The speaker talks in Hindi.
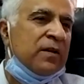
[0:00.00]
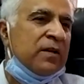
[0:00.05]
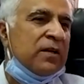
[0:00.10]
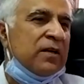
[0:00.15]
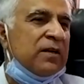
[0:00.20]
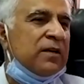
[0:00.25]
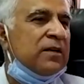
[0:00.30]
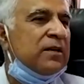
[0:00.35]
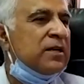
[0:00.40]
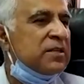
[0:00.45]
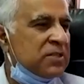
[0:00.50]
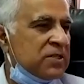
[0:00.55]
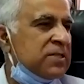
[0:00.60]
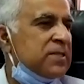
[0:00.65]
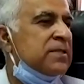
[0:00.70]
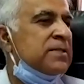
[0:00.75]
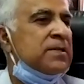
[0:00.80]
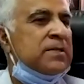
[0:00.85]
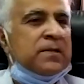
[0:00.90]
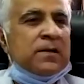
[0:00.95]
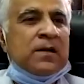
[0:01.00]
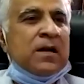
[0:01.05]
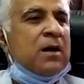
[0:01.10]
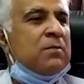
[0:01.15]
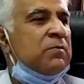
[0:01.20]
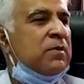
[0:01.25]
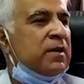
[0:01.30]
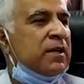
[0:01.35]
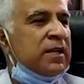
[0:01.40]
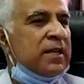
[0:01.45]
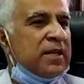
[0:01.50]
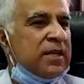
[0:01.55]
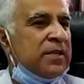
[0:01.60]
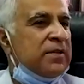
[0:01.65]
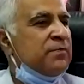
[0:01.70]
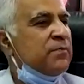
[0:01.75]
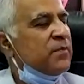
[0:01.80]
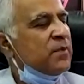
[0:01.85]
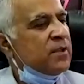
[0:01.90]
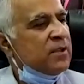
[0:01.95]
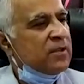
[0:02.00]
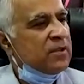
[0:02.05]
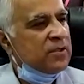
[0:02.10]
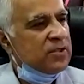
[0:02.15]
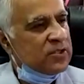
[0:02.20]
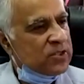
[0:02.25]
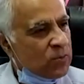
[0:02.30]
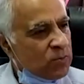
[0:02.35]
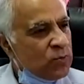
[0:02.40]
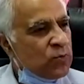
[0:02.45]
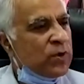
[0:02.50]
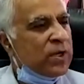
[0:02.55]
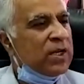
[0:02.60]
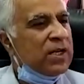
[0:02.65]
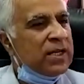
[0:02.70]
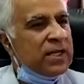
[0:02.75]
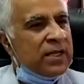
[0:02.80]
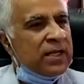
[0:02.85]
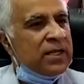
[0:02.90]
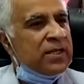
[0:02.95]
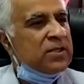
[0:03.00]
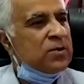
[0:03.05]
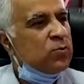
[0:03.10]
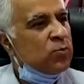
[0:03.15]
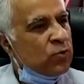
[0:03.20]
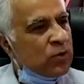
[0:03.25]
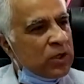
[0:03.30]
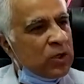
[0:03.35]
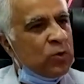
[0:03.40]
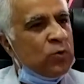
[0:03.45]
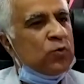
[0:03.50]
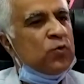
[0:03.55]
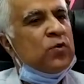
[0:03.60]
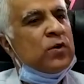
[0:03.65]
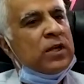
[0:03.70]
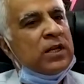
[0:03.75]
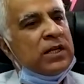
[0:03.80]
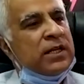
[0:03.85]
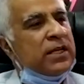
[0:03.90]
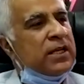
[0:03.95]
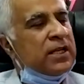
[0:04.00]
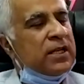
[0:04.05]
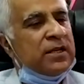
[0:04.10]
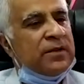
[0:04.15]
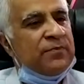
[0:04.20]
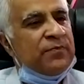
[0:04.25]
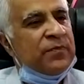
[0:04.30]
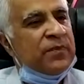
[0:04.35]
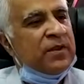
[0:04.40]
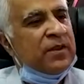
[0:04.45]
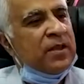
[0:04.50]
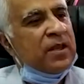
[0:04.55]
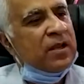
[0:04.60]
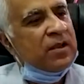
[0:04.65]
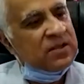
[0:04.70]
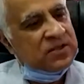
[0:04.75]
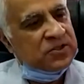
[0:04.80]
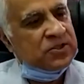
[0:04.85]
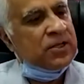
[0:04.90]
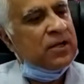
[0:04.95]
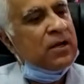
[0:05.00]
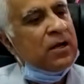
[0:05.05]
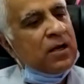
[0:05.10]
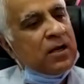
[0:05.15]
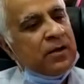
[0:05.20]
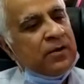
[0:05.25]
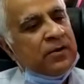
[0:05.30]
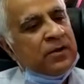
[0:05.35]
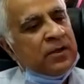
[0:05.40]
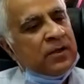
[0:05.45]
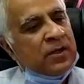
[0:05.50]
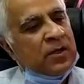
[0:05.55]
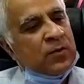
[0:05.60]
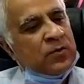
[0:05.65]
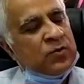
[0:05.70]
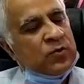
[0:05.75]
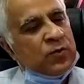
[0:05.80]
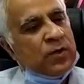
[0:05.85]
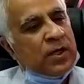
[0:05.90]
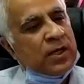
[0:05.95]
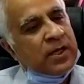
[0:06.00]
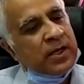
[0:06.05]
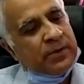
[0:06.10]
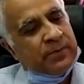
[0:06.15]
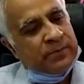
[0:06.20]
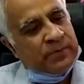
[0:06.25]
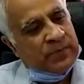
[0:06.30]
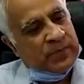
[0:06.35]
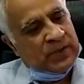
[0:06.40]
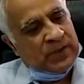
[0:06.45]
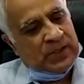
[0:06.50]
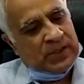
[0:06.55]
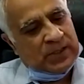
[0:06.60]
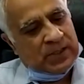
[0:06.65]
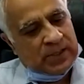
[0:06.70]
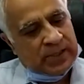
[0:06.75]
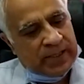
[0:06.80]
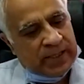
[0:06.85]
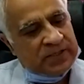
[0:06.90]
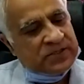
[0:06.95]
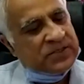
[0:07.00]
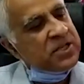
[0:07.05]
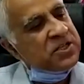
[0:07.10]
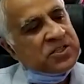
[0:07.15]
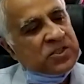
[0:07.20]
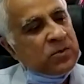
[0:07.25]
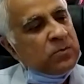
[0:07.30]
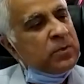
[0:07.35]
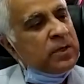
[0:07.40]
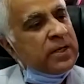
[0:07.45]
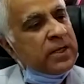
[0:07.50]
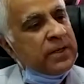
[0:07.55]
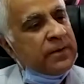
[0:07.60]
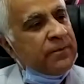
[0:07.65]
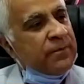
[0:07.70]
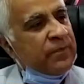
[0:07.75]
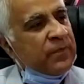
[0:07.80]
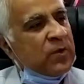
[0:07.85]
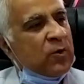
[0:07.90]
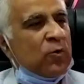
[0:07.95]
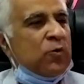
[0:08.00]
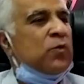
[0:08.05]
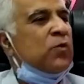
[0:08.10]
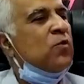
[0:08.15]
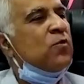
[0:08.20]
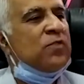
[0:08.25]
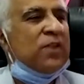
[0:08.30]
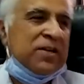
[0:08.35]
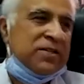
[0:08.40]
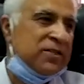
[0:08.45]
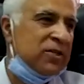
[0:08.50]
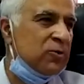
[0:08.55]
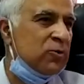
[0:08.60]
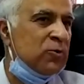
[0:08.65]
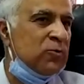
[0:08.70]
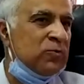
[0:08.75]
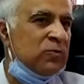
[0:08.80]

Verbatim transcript: अच्छे से अच्छा काम करके जम्मू के लिए जम्मू के लोगों के लिए एक अच्छा जो है एक सिस्टम बने और उनको फ़ायदा हो